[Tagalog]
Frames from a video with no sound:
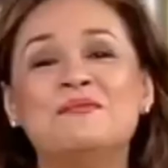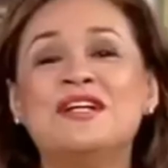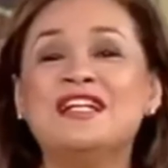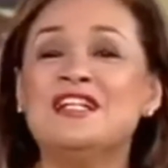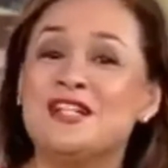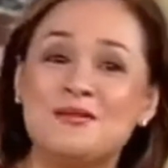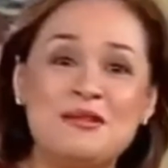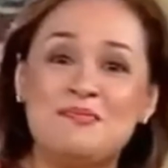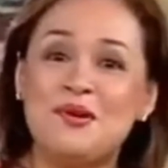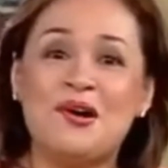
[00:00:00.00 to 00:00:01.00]
Magandang gabi
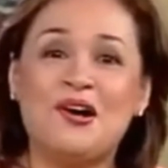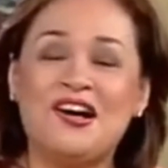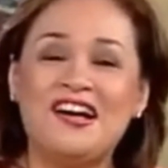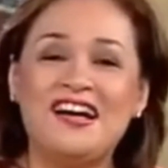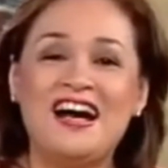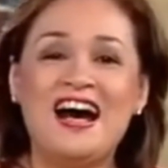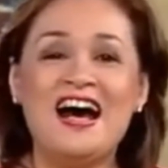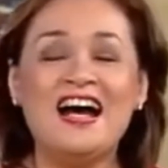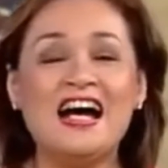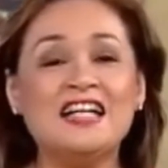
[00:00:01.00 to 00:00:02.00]
po.
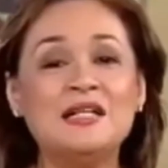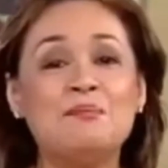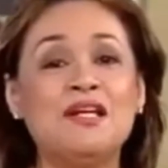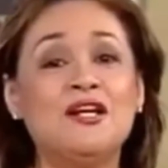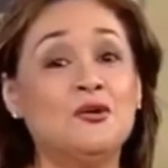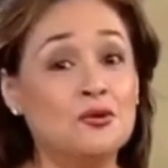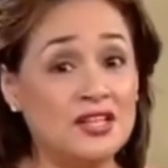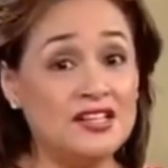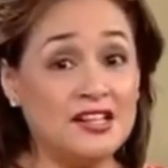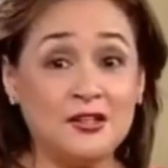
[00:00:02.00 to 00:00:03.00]
Ang ating
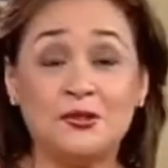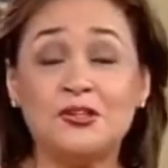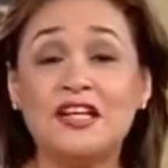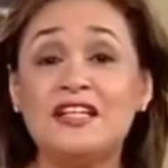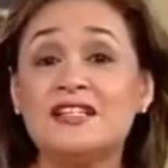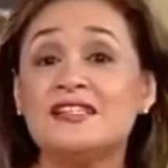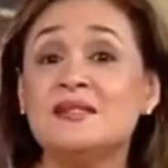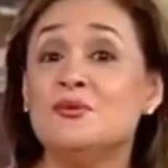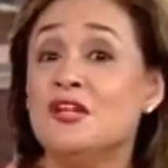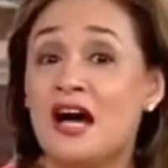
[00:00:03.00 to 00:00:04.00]
panauhin ngayon ay
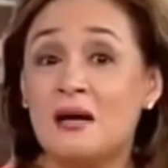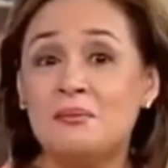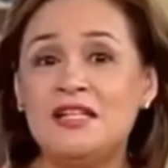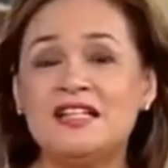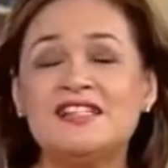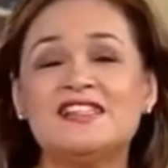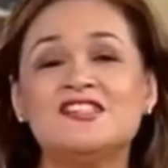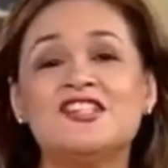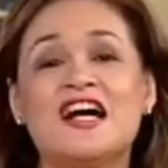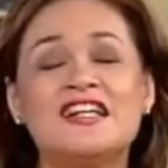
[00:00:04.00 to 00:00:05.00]
nagsimula bilang isang
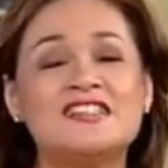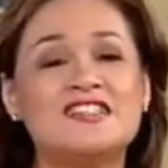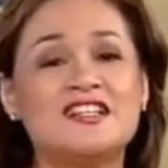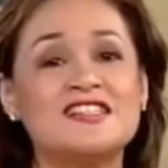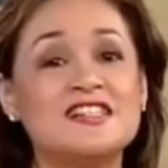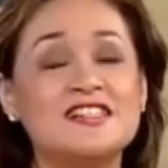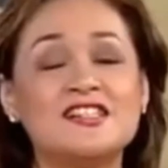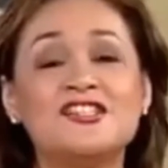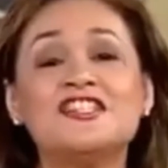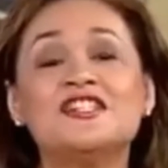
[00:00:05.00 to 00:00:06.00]
child star sa
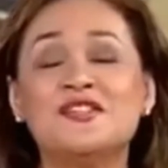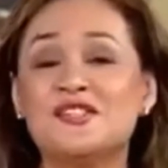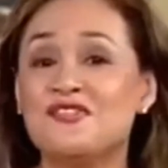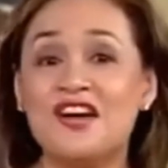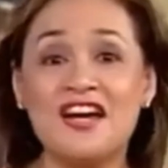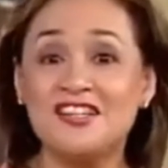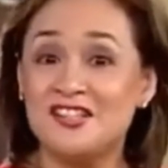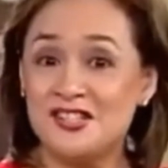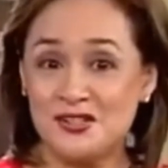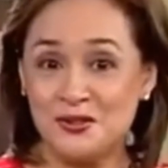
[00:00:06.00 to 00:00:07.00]
isang children's variety
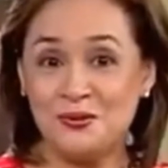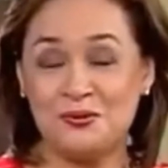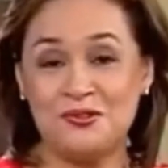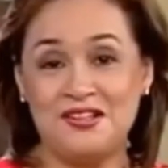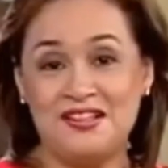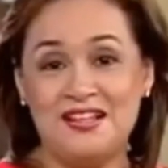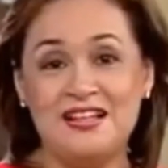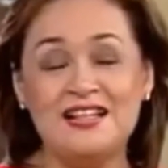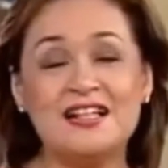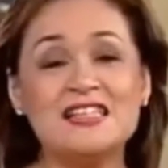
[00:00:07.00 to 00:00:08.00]
show.
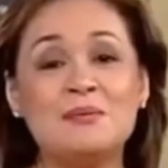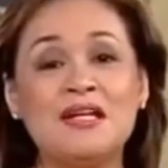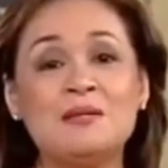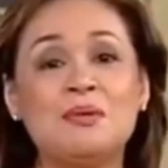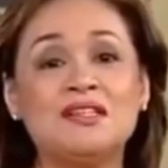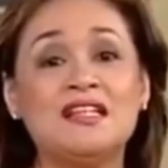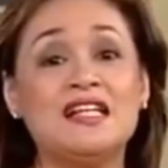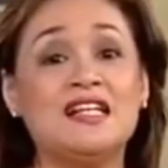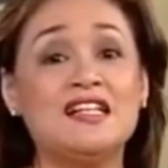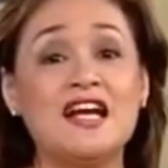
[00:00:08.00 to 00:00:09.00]
Kasabay ng
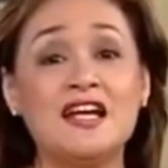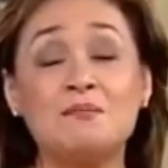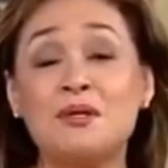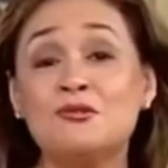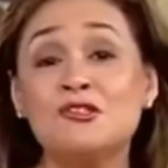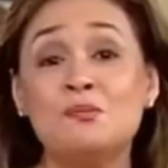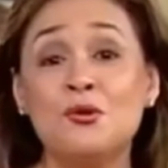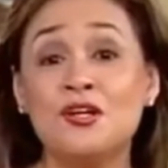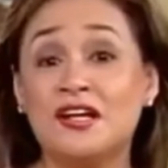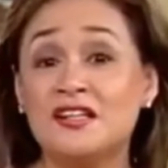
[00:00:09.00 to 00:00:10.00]
pagdadalaga niya ay ang
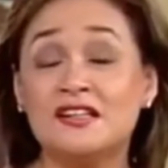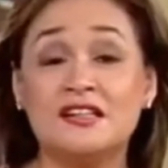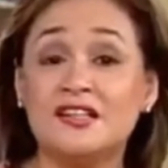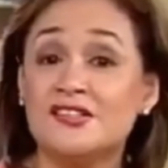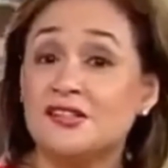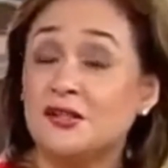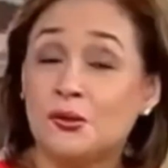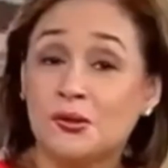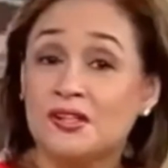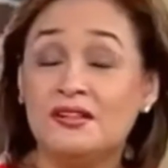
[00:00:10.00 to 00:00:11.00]
pag-usbong ng kanyang career sa
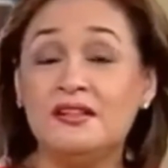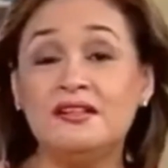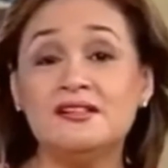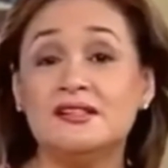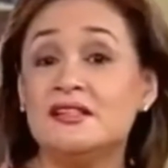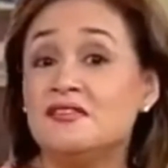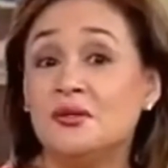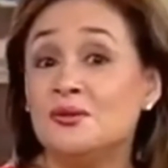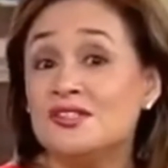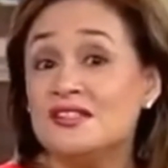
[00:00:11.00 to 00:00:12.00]
recording, sa TV
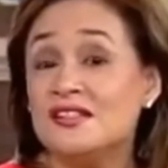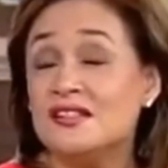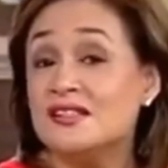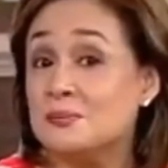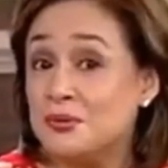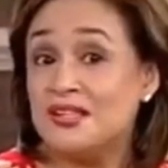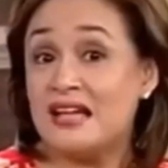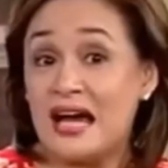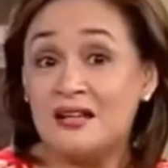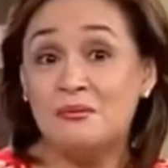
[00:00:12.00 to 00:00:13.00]
hosting at sa print
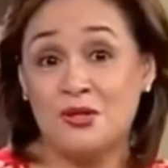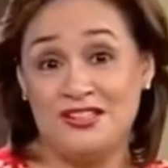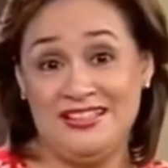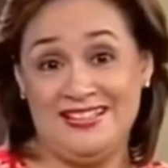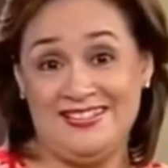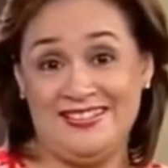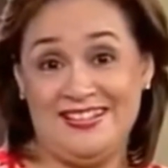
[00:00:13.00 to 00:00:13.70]
ad modeling.